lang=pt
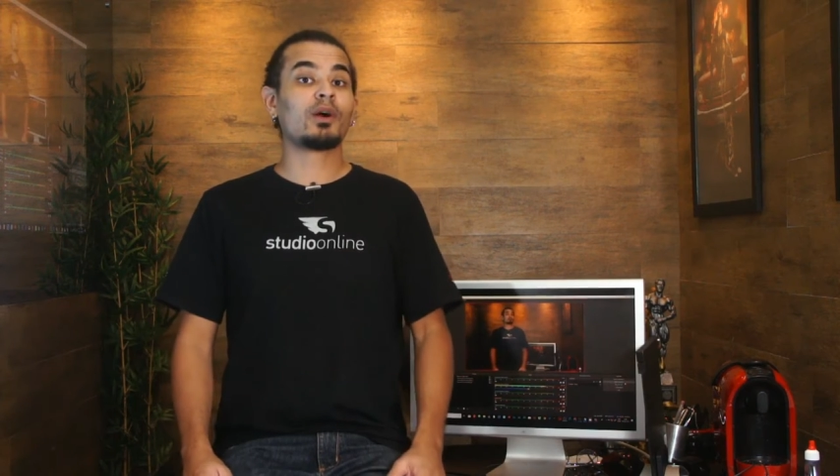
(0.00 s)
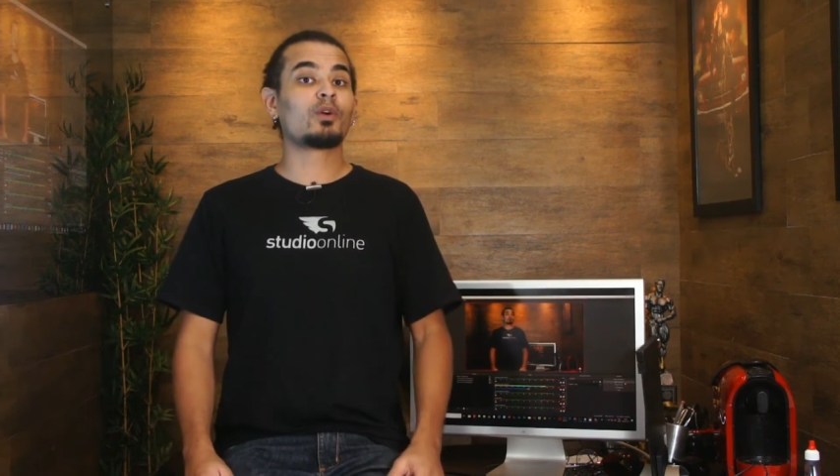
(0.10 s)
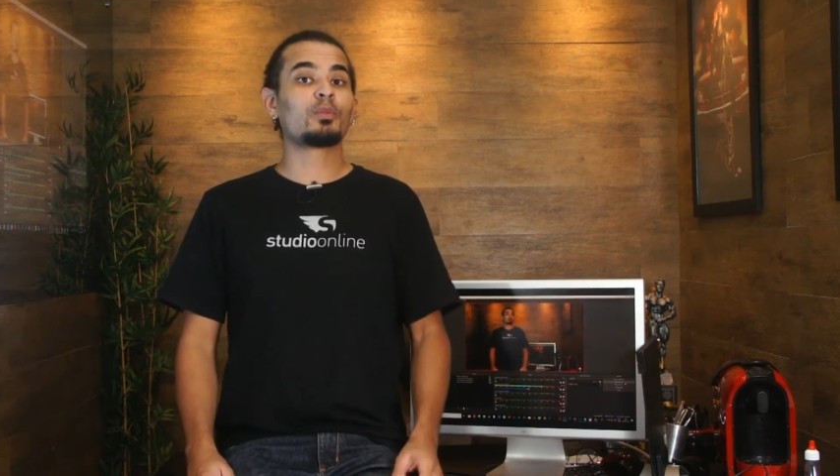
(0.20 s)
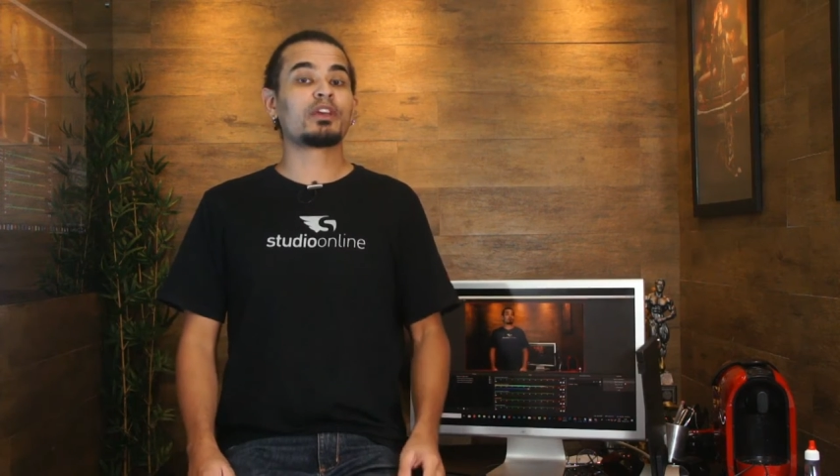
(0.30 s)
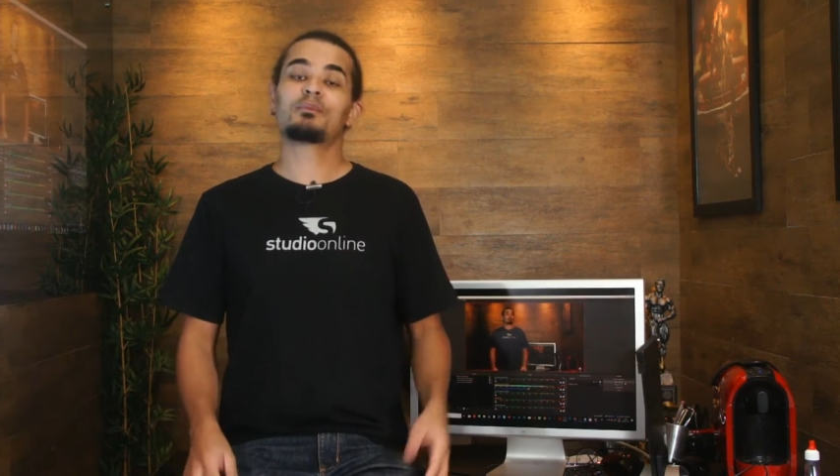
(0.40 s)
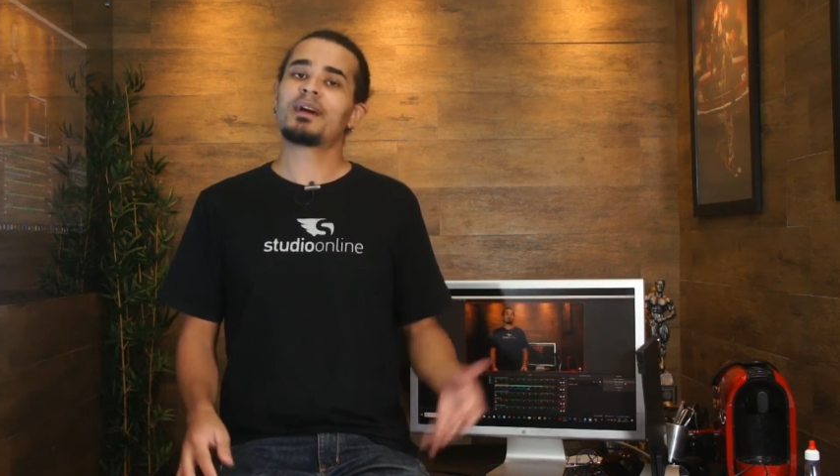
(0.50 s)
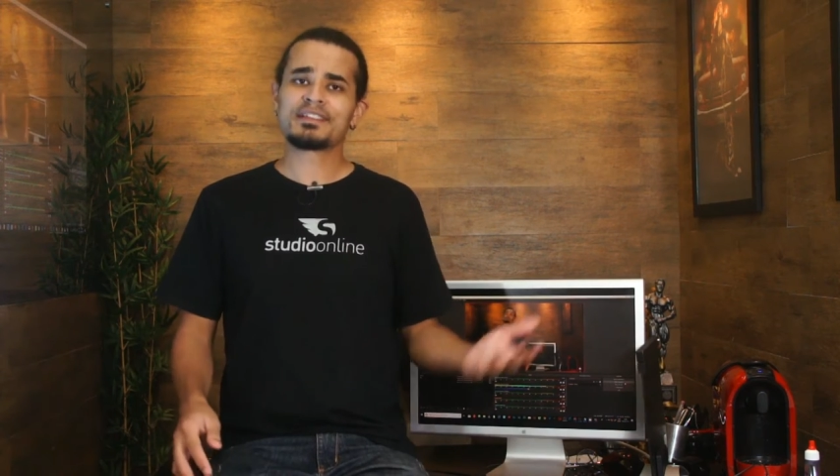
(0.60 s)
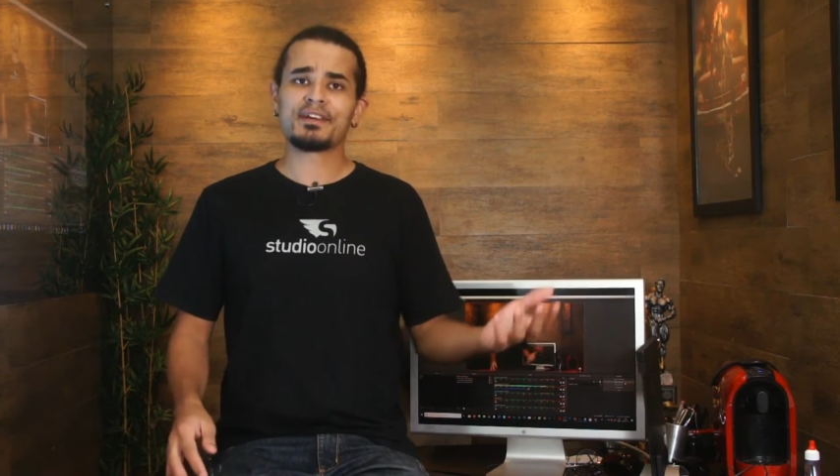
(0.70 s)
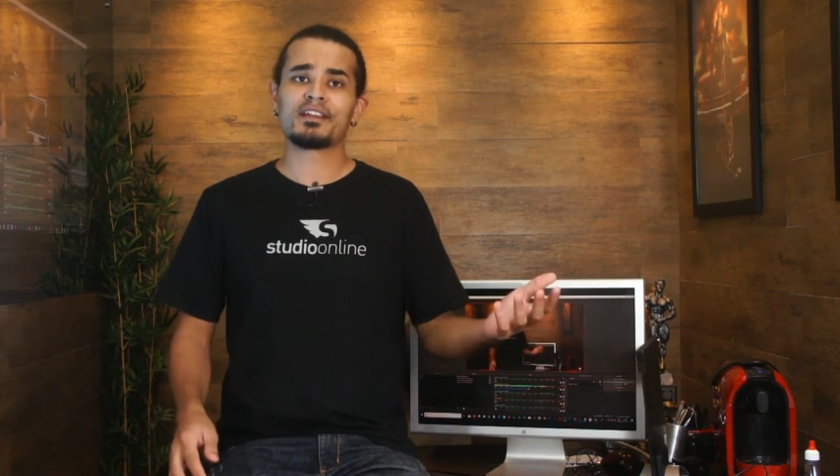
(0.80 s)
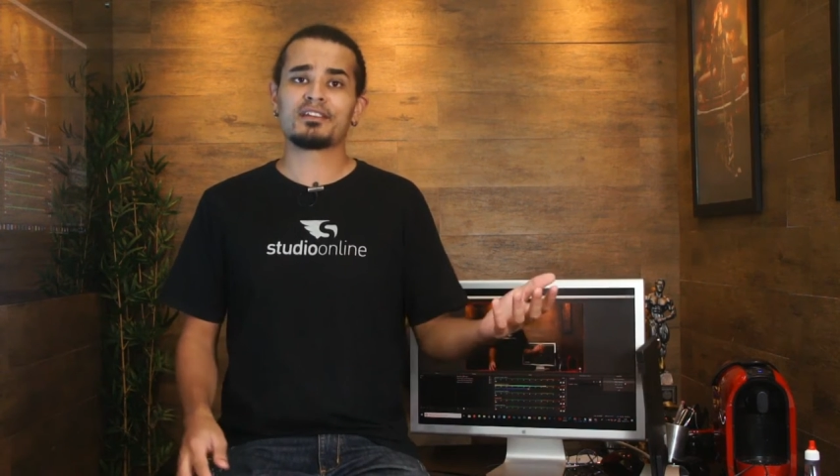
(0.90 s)
a companhia
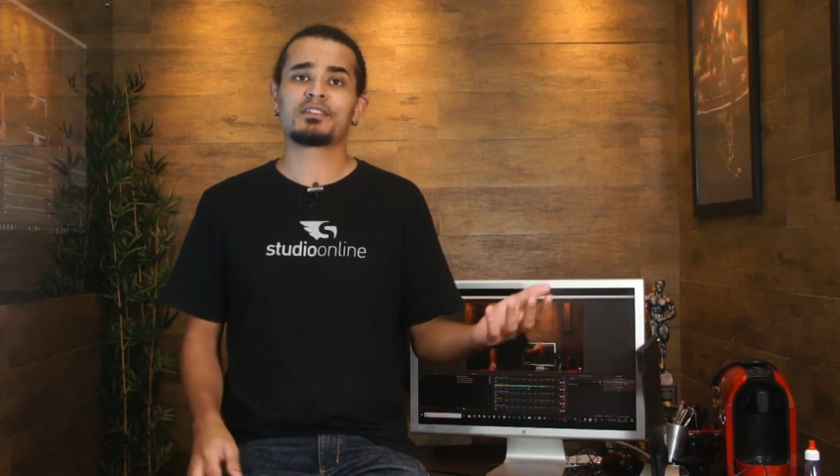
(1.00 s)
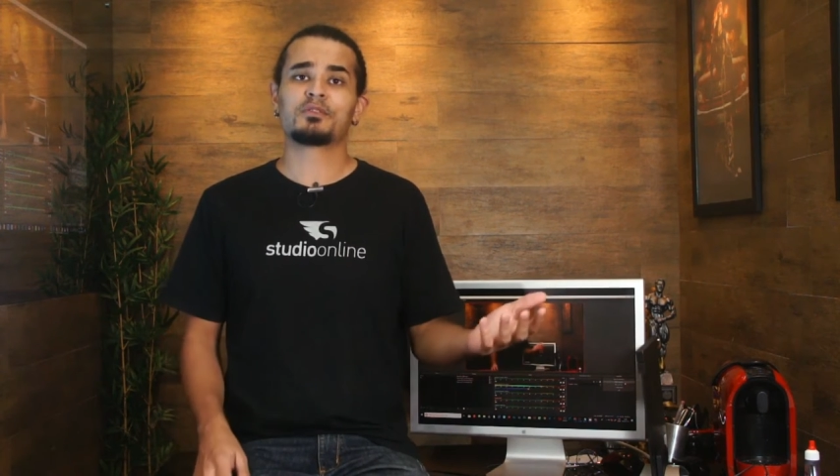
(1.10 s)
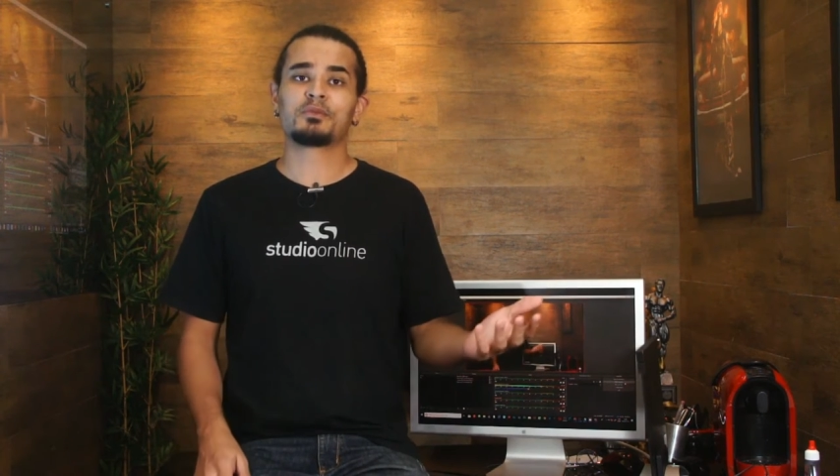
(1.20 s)
mais valiosa do